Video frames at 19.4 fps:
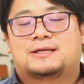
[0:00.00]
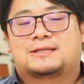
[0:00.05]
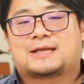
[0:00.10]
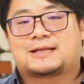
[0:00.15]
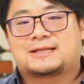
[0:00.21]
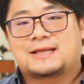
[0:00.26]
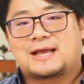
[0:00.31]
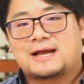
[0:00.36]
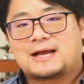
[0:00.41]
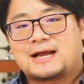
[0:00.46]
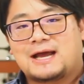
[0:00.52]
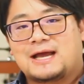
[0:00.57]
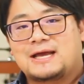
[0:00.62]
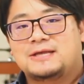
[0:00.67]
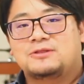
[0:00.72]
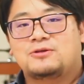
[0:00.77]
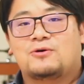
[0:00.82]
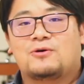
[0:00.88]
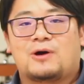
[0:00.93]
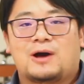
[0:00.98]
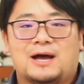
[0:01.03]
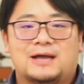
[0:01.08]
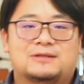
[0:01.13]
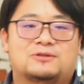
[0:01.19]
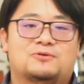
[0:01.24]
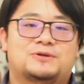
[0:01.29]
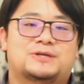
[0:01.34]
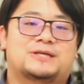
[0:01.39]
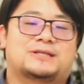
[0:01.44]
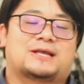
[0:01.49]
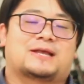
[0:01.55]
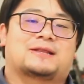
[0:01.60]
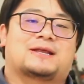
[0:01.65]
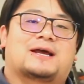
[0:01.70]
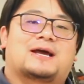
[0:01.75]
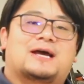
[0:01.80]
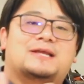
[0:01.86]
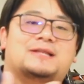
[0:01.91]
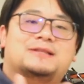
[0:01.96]
戦いの後に
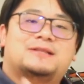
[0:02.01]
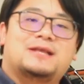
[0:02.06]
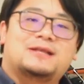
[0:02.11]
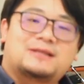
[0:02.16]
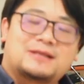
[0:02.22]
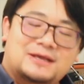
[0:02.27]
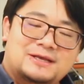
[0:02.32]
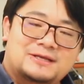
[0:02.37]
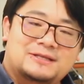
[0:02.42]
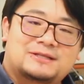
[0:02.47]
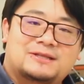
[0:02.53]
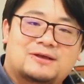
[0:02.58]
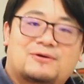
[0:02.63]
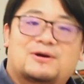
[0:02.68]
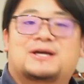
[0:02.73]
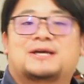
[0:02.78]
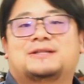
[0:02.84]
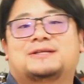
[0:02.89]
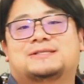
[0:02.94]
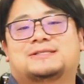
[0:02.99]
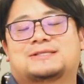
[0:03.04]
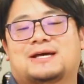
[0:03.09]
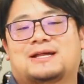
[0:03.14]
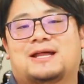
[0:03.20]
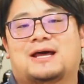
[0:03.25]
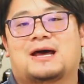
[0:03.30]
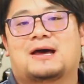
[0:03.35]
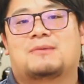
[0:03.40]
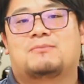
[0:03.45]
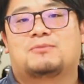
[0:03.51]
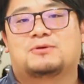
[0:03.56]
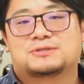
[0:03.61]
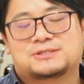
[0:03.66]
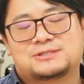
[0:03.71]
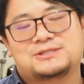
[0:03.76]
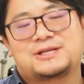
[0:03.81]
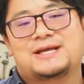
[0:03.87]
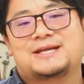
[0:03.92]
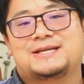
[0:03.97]
戦いに出ていったわけですから、もう
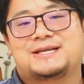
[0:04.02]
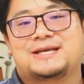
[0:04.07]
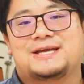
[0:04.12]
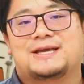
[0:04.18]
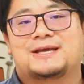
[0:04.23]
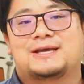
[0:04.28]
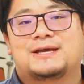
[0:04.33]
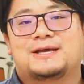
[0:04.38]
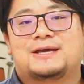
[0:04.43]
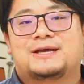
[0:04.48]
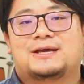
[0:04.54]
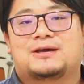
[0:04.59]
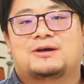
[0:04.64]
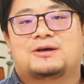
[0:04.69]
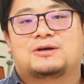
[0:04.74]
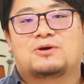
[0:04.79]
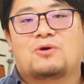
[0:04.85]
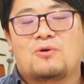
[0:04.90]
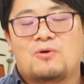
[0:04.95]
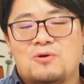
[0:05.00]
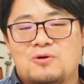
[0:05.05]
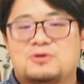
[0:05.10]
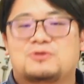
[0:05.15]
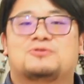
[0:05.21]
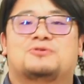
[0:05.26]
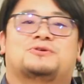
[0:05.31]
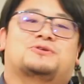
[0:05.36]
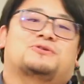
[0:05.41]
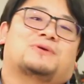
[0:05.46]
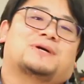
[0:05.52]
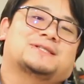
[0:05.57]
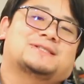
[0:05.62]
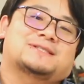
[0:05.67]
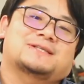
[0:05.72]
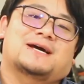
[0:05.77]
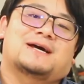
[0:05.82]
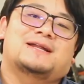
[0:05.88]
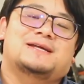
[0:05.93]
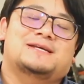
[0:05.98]
すでに多くの人は
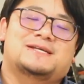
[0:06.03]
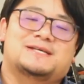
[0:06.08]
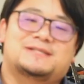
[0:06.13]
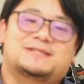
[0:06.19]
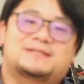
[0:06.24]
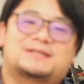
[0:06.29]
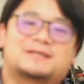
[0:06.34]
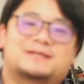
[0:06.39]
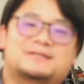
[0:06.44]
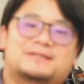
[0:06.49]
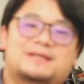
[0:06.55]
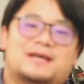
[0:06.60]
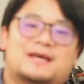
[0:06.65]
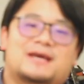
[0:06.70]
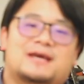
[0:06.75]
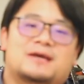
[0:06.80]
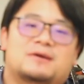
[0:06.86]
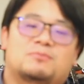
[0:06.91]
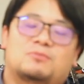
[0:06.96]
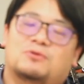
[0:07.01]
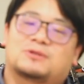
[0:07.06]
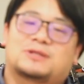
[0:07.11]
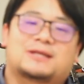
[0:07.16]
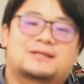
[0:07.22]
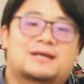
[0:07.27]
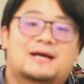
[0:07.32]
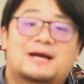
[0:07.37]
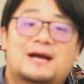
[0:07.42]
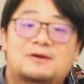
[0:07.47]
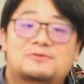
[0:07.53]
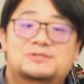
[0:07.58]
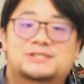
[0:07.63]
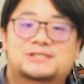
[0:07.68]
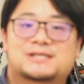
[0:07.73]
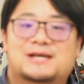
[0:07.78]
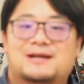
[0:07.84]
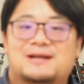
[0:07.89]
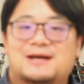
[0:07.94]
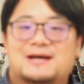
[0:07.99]
疲れ切っていて、もう戦う
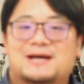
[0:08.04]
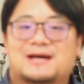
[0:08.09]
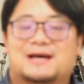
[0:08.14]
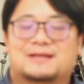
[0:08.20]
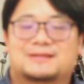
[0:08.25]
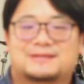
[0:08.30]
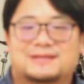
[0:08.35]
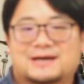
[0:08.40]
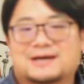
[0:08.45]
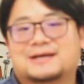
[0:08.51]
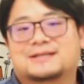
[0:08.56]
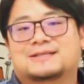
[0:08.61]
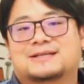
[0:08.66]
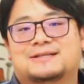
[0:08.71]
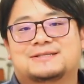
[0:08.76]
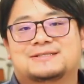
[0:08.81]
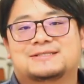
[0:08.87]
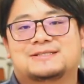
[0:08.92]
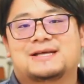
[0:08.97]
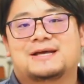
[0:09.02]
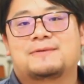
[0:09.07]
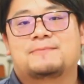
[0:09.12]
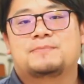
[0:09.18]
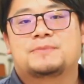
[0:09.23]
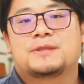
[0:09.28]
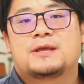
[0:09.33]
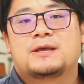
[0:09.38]
力がなかったんですね。